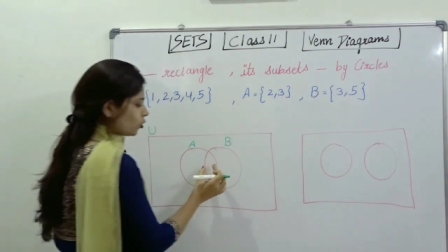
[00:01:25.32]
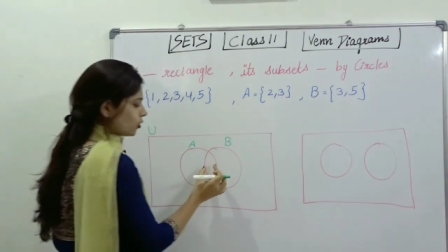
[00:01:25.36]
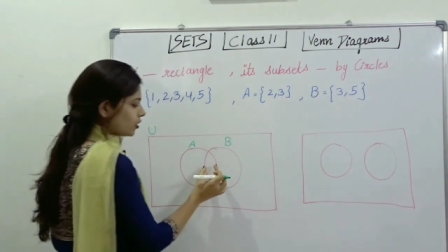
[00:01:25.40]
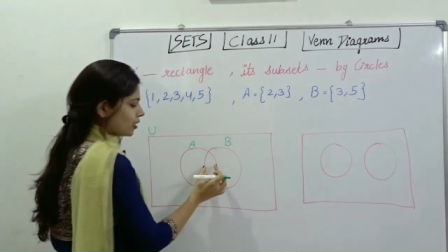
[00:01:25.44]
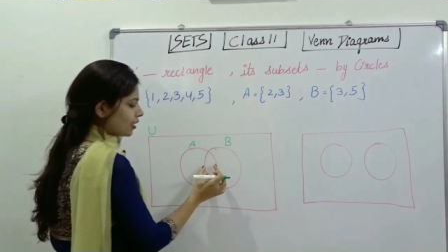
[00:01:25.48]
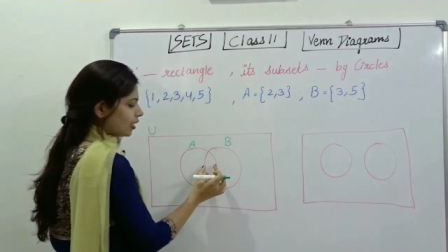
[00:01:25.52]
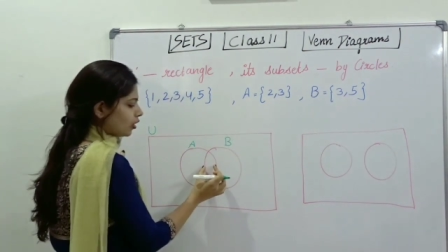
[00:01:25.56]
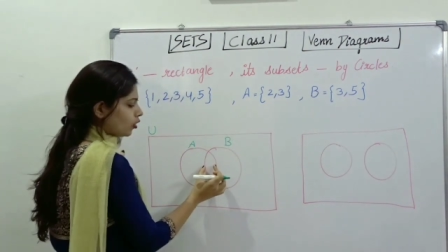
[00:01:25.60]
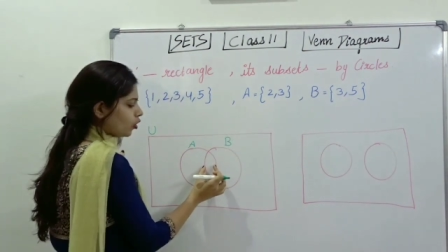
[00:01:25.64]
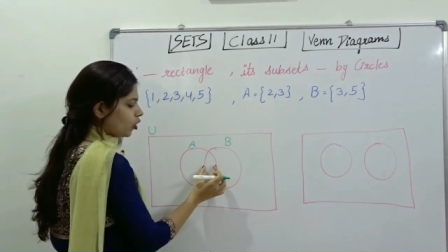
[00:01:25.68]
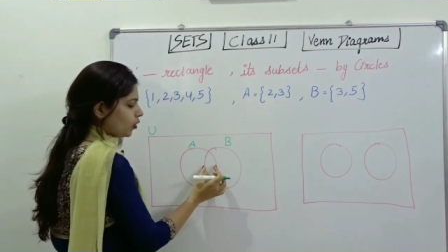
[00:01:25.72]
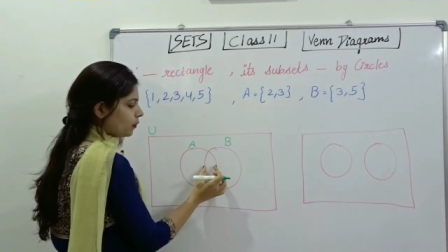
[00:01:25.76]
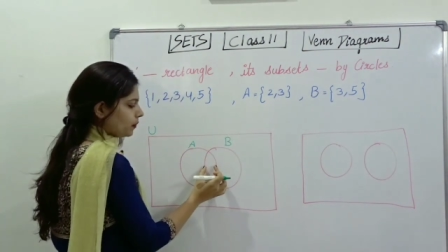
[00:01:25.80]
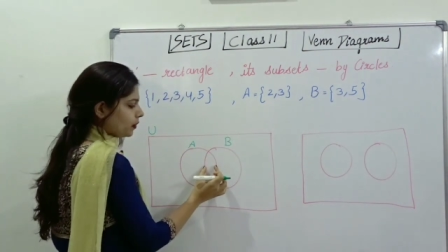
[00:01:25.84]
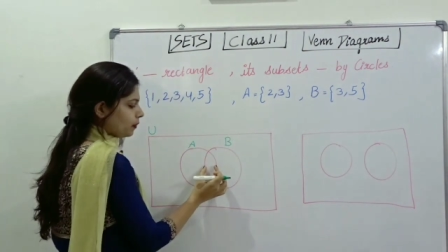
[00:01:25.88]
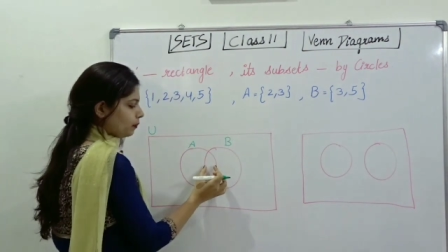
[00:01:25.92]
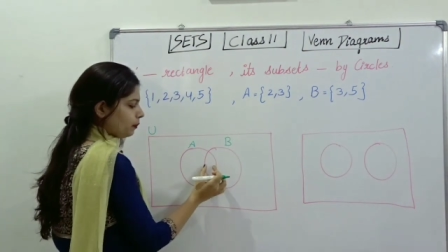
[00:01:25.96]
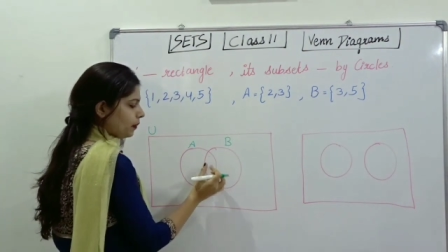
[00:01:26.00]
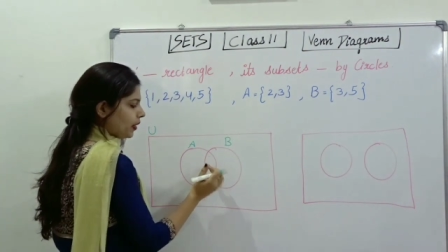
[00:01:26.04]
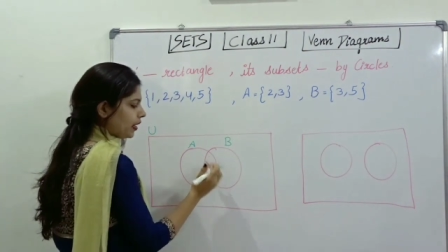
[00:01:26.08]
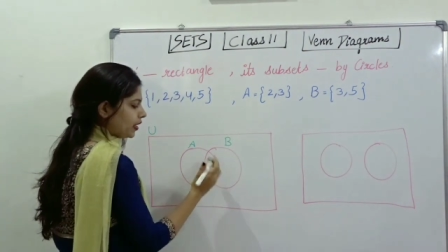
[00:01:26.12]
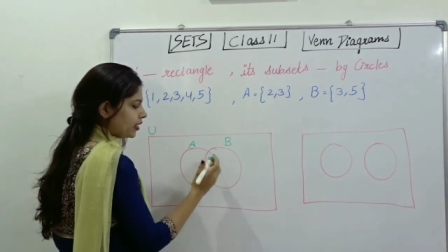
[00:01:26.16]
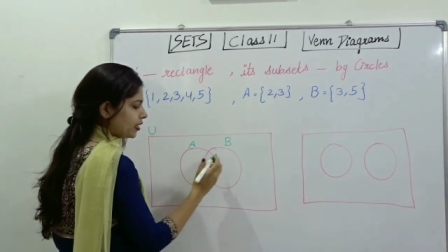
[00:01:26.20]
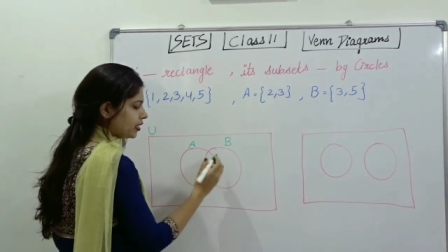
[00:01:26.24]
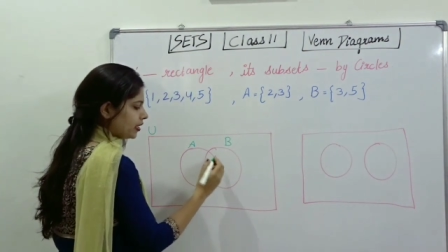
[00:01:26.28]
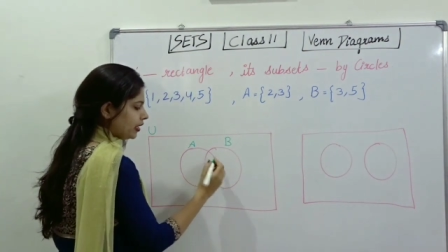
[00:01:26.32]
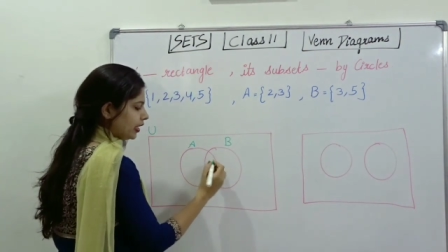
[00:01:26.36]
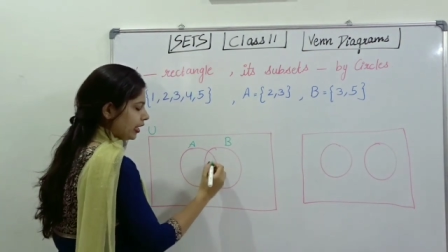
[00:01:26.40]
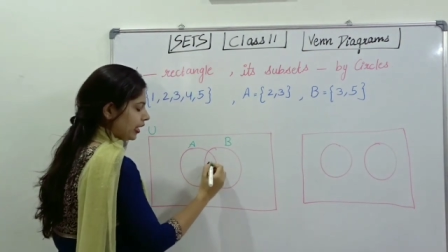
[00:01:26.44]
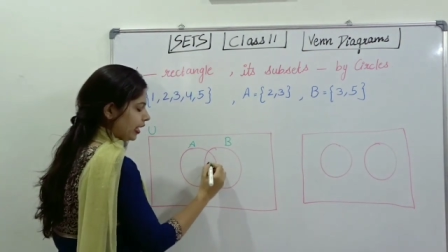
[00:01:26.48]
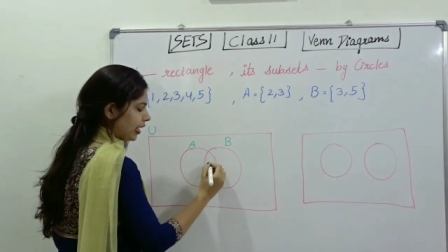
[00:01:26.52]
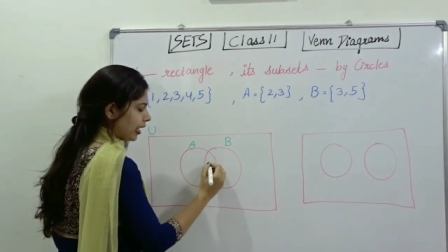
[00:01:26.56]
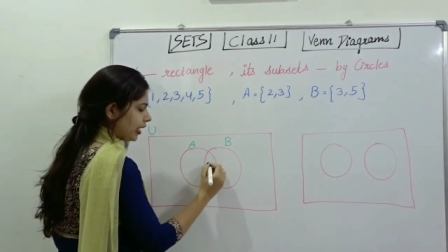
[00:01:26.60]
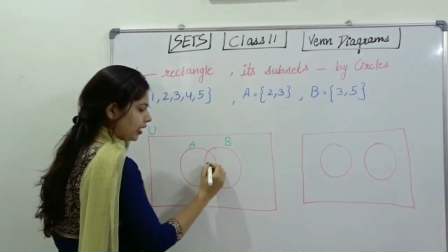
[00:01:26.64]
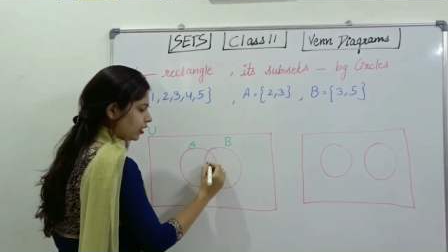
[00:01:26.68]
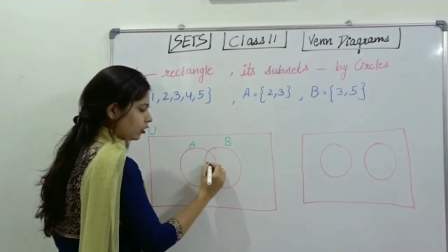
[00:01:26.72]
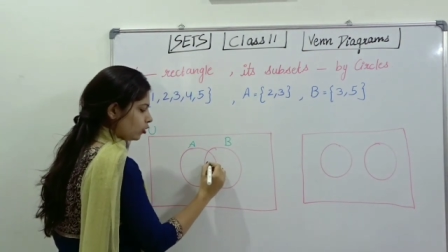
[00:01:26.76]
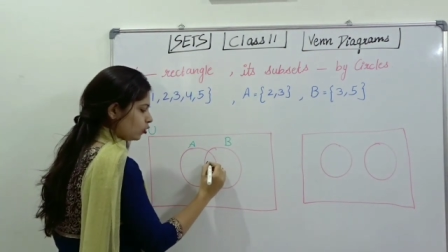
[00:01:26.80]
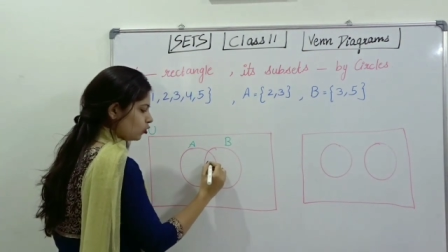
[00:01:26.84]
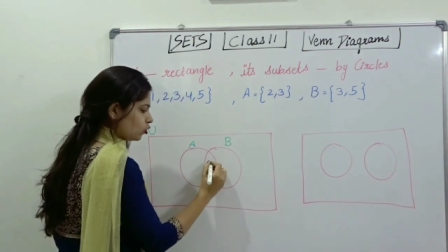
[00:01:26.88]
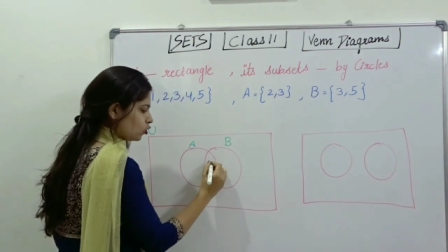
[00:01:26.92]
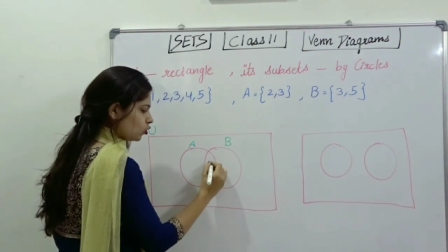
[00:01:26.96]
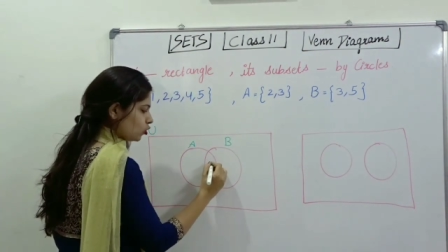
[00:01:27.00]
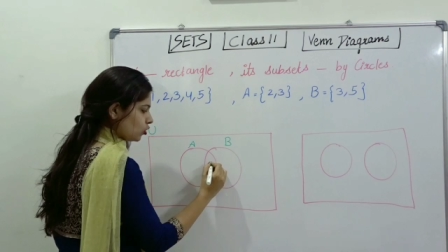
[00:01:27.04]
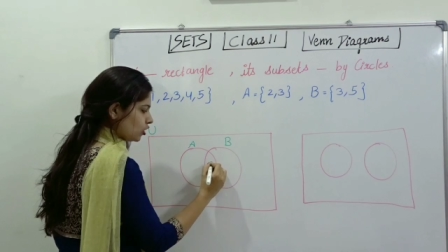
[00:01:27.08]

तो इसका कॉमन पार्ट ये है तो